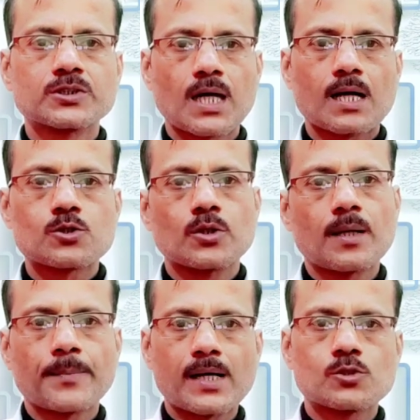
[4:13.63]
400
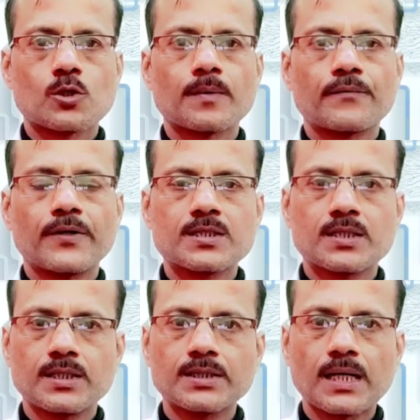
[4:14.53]
या 500 रुपए फीस
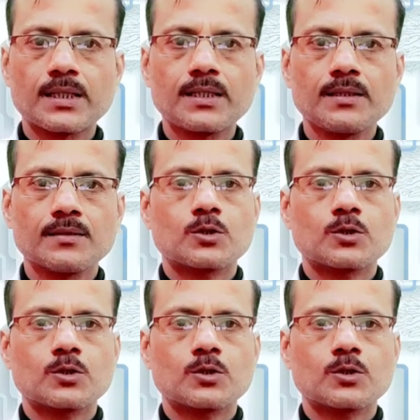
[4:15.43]
ली जाएगी